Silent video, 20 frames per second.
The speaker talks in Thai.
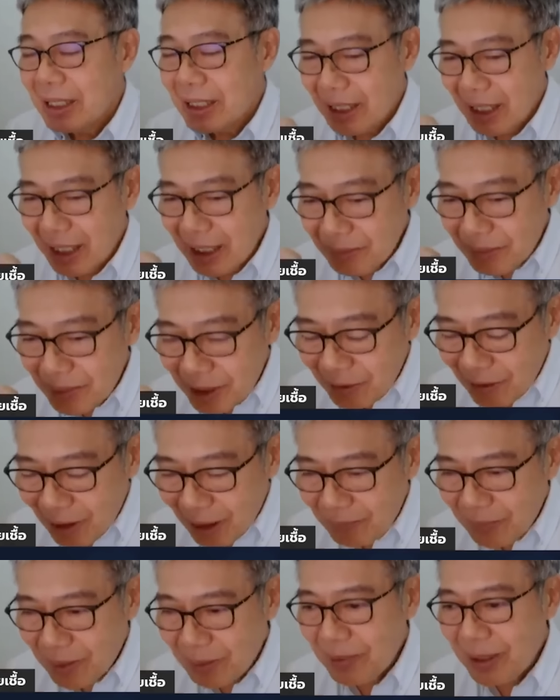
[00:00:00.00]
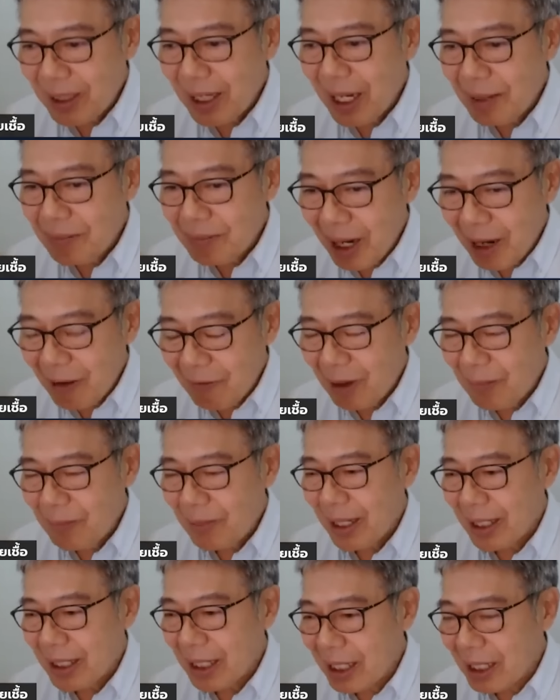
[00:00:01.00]
ฉะนั้นมีความเป็นไปได้มากว่า
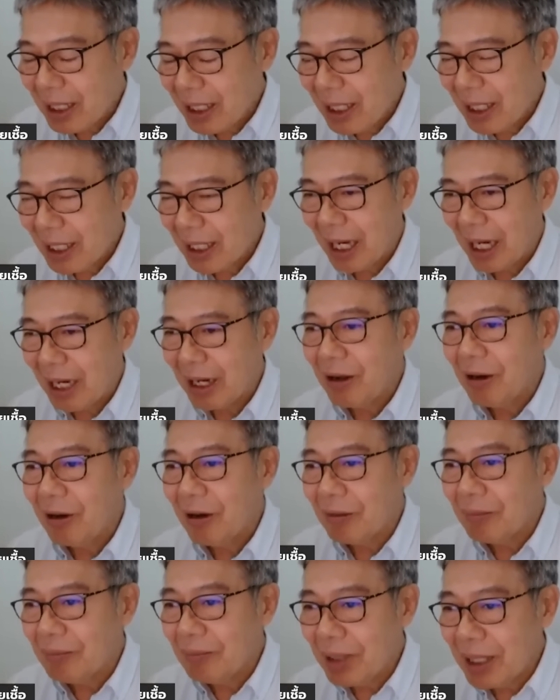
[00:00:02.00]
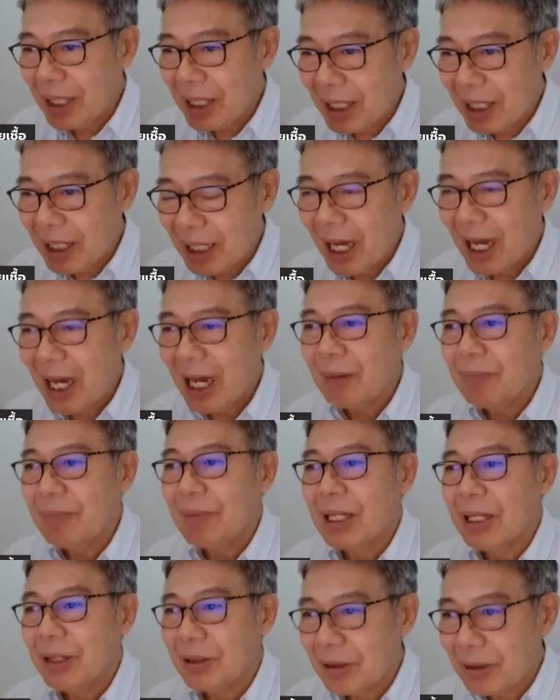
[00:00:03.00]
ภายในครึ่งหลังของปีหน้า
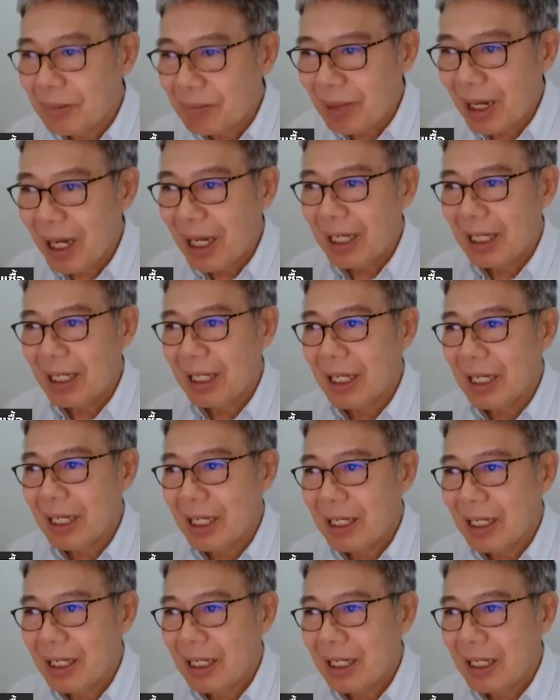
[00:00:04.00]
เป็นต้นไปเนี่ย